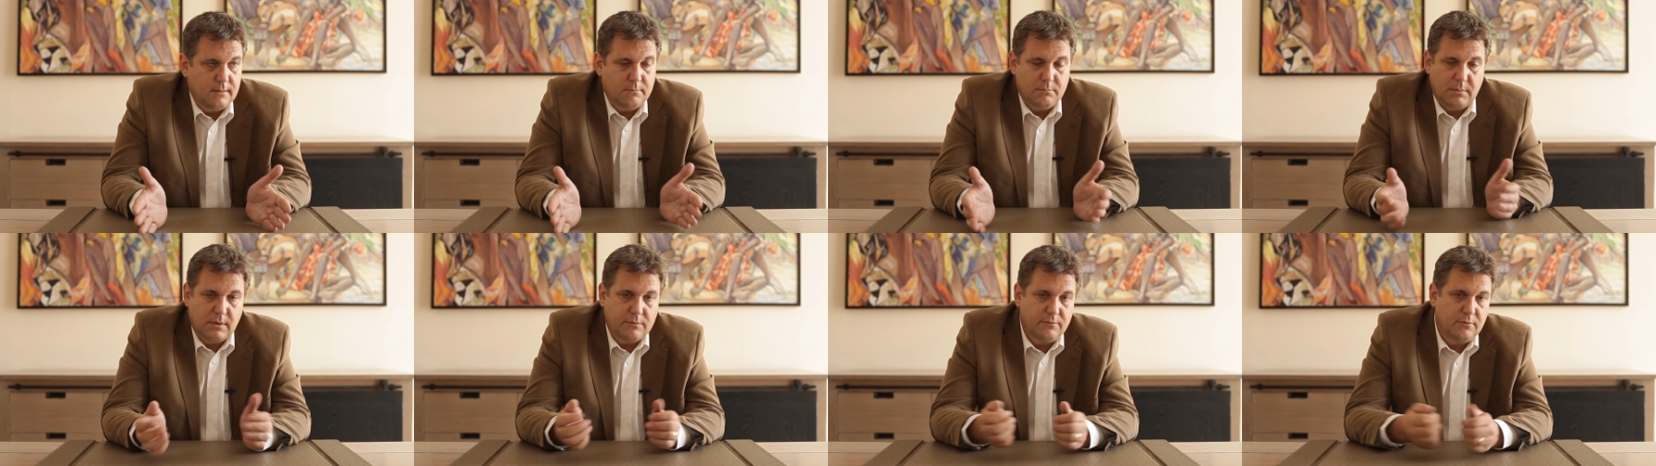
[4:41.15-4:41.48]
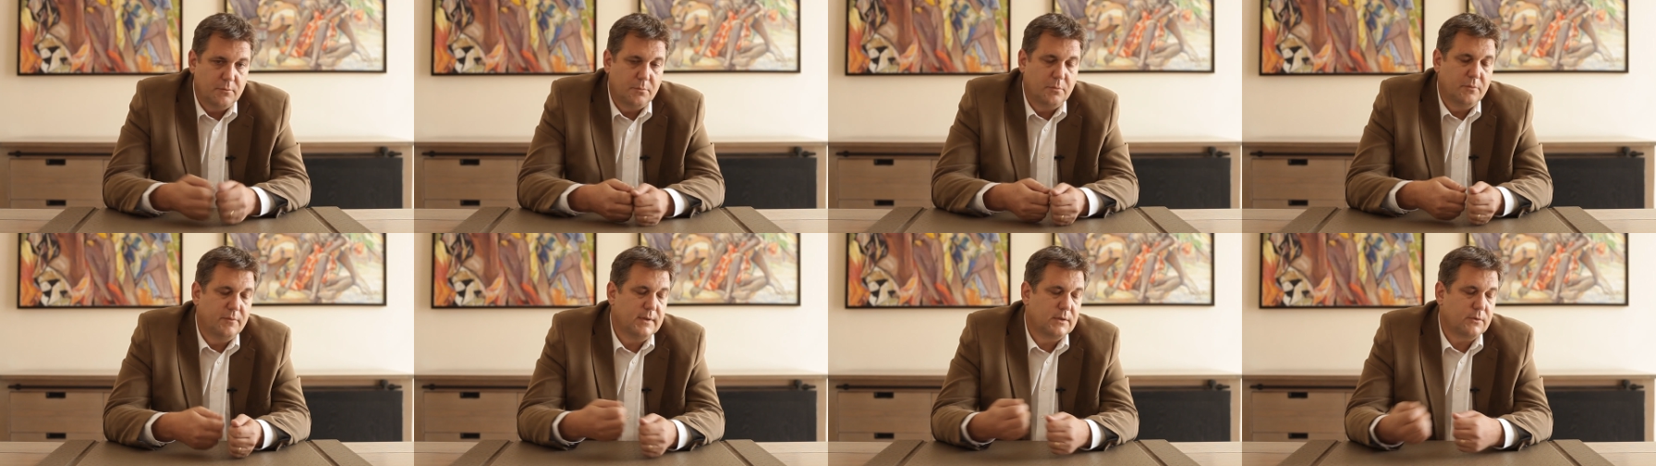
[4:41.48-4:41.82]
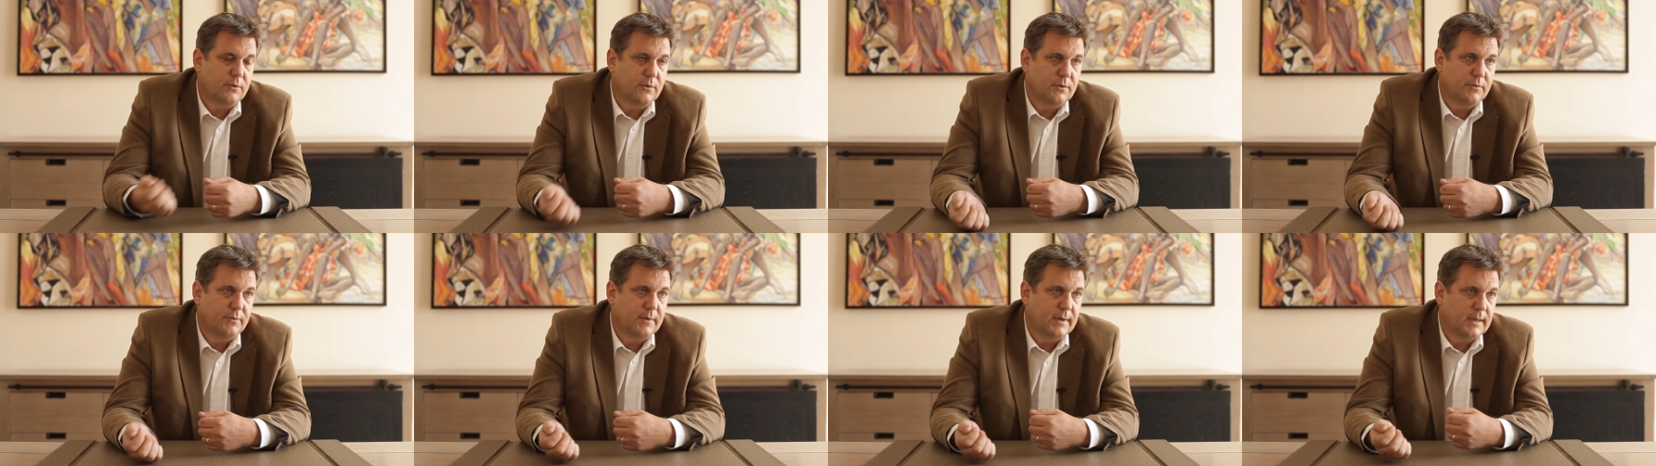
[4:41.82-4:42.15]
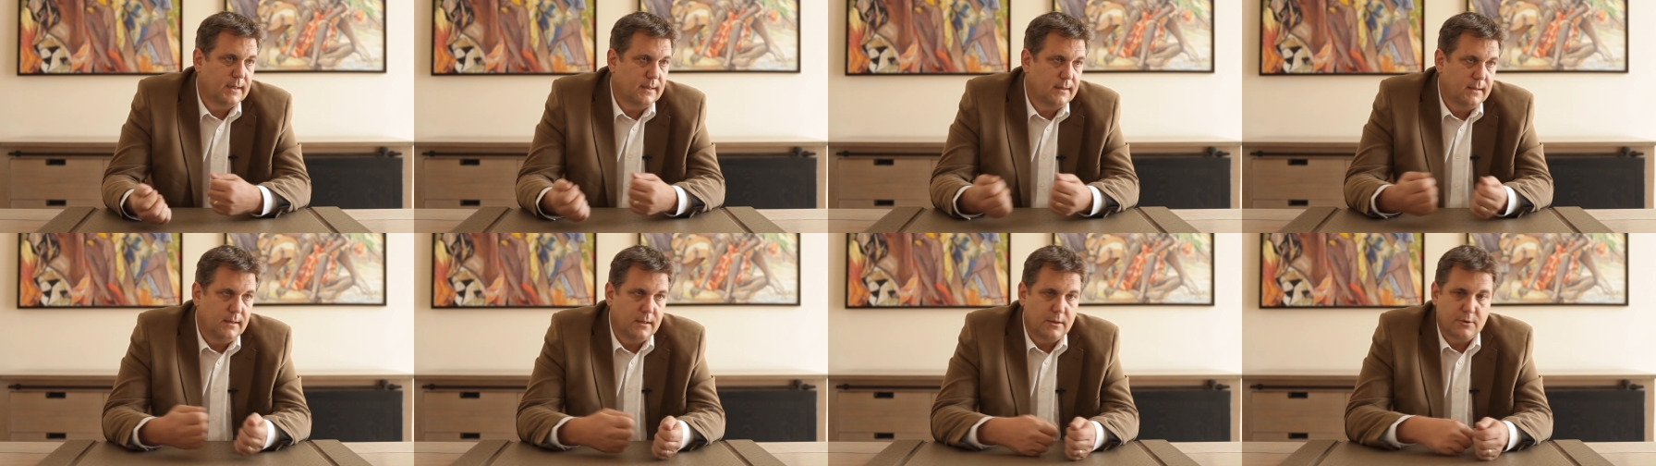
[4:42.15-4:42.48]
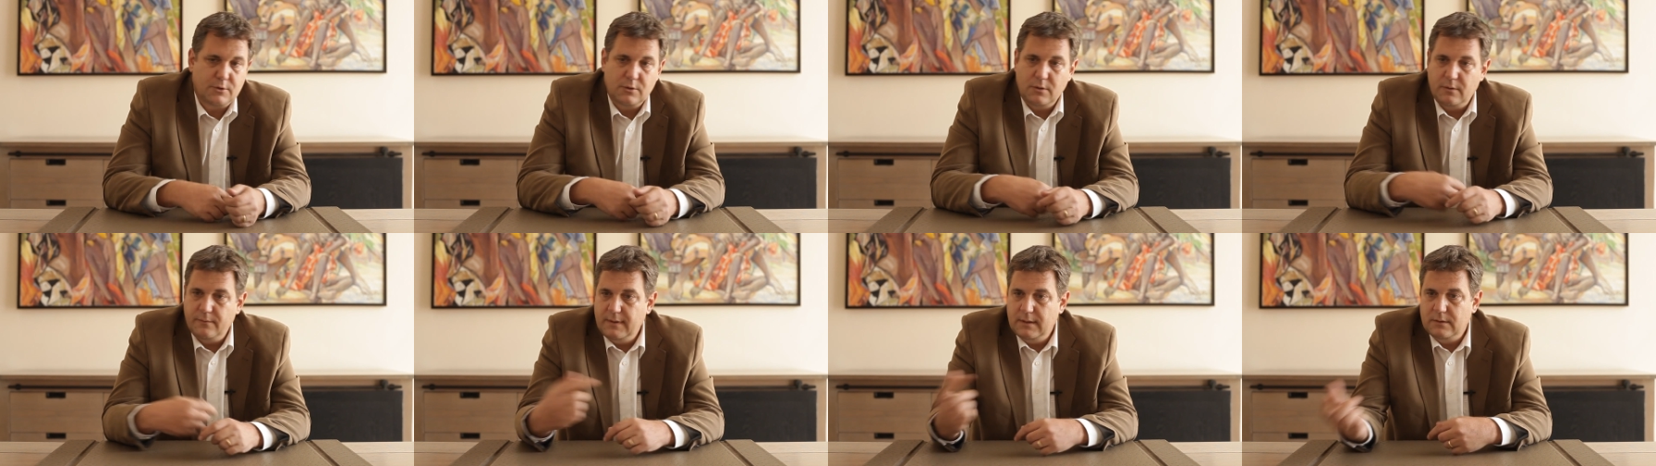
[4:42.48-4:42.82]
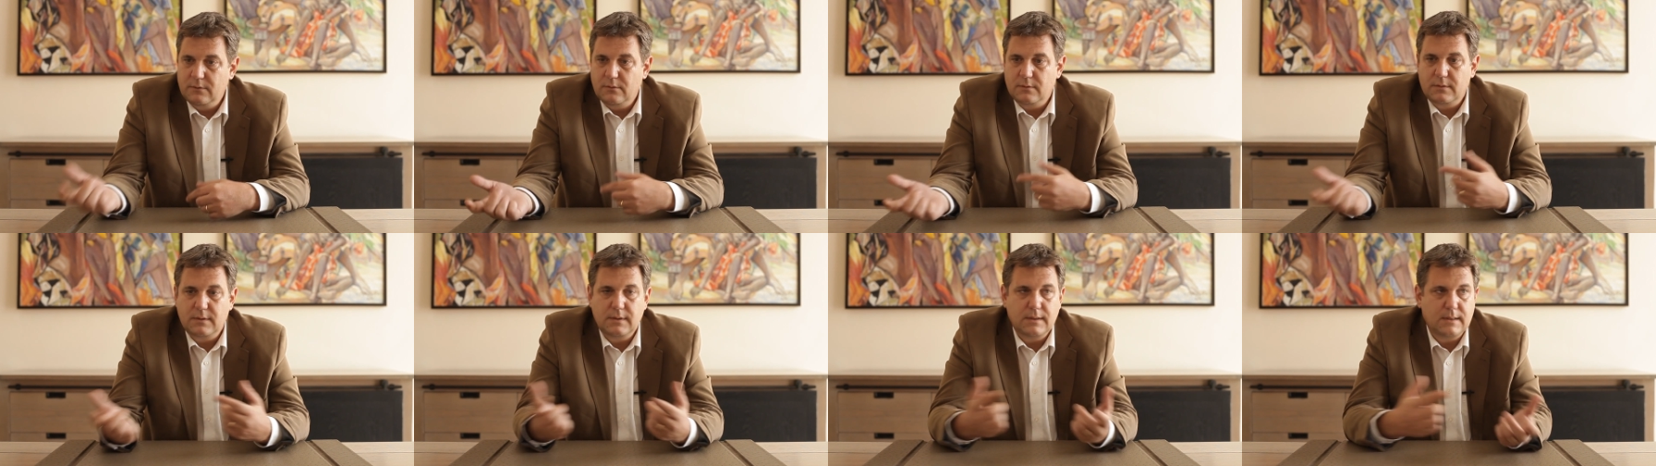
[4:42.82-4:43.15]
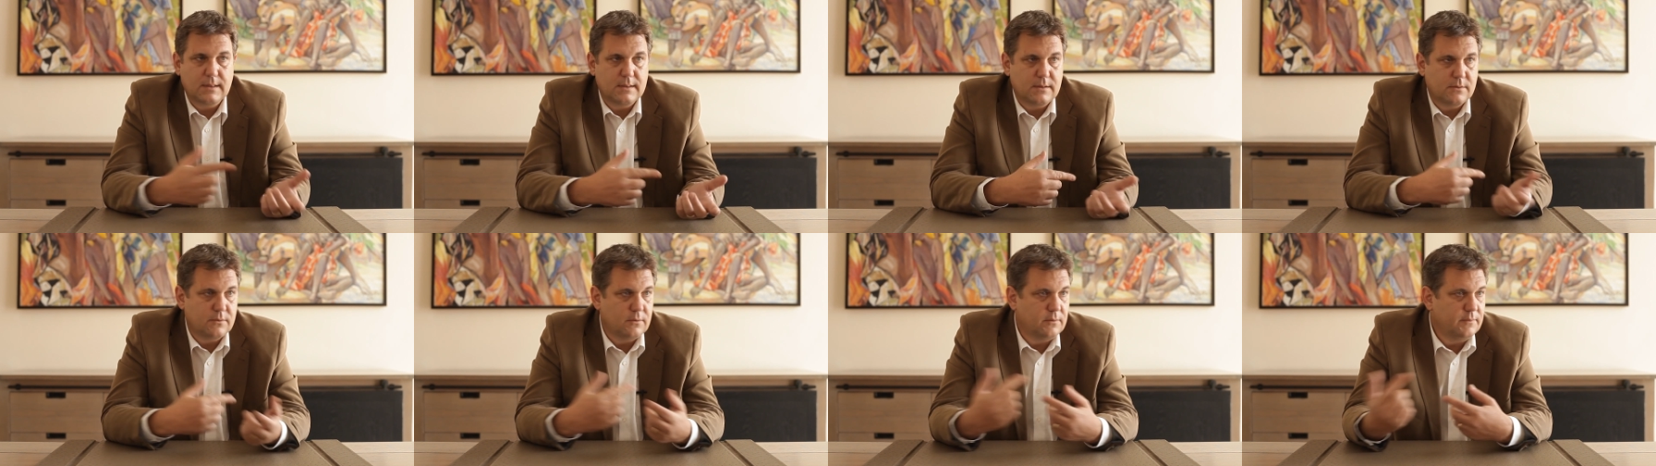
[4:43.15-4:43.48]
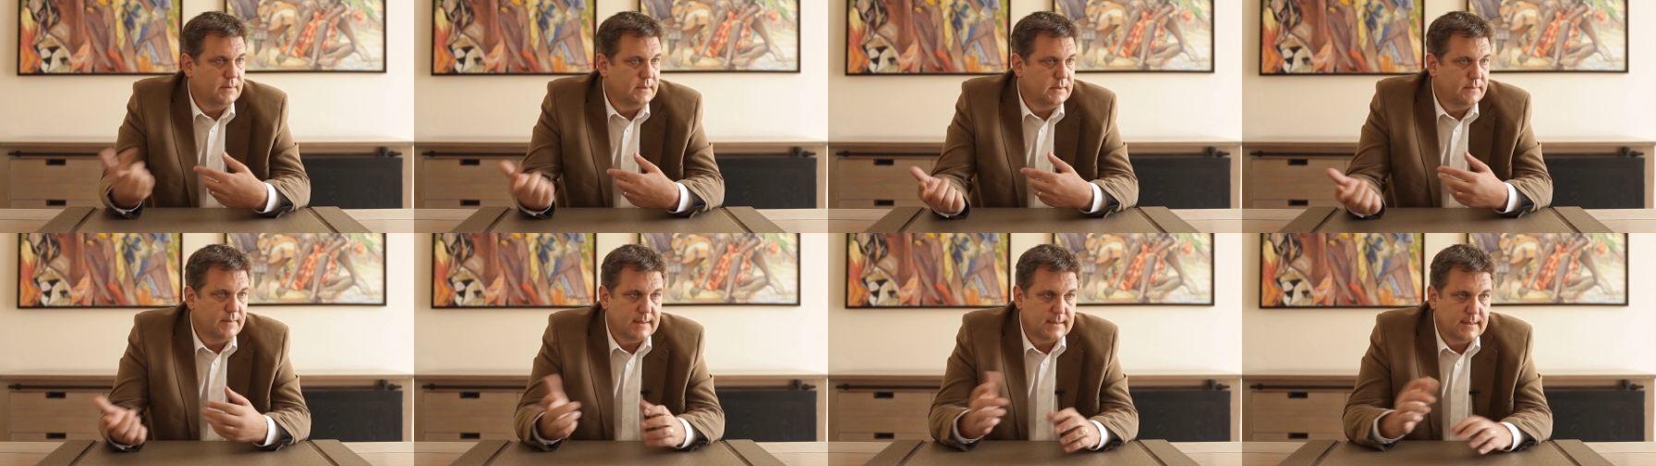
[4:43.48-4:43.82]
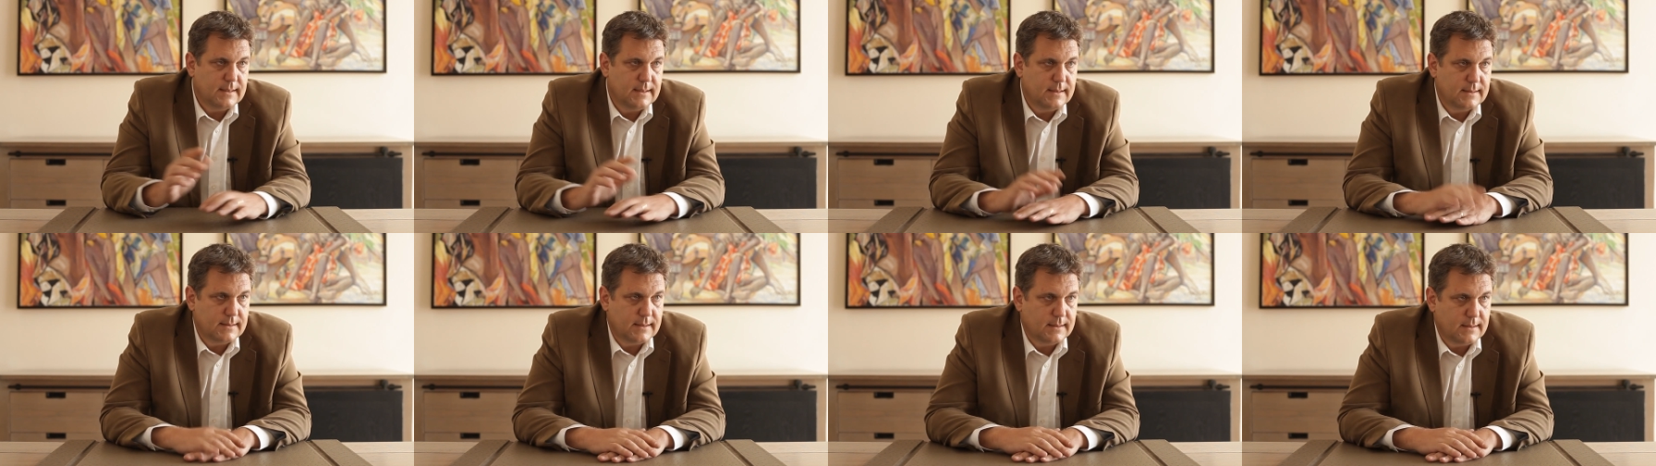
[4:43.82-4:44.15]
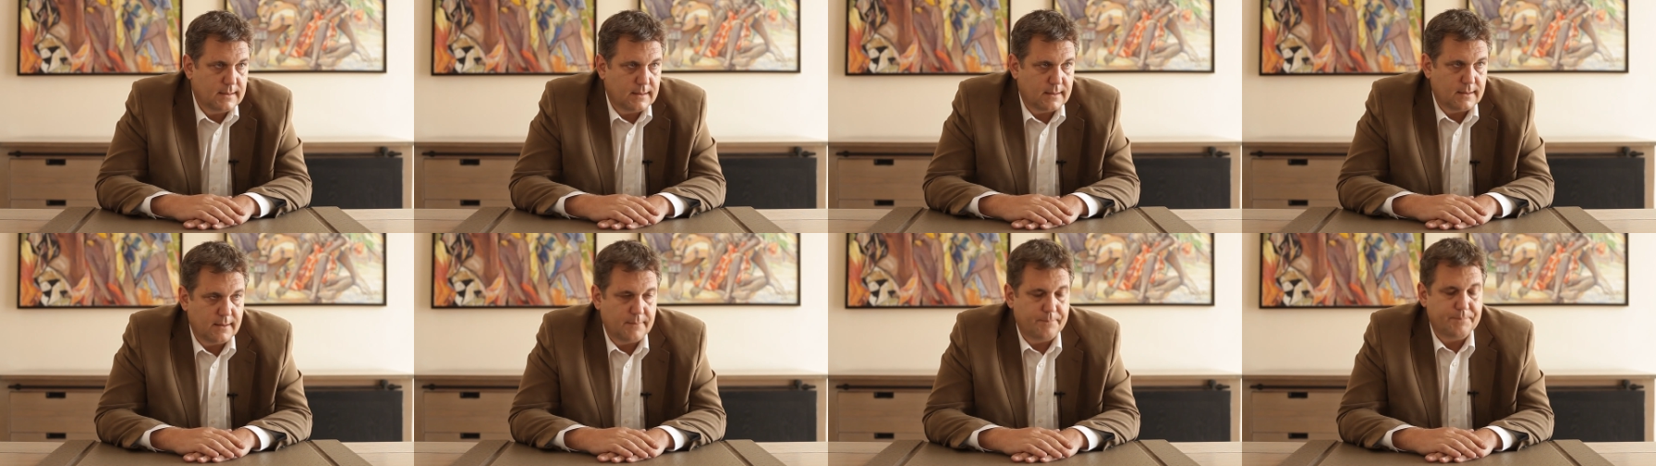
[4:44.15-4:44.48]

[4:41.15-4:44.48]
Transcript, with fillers: bah, vous pouvez transférer de l'argent vers d'autres réseaux, vice-versa, etc.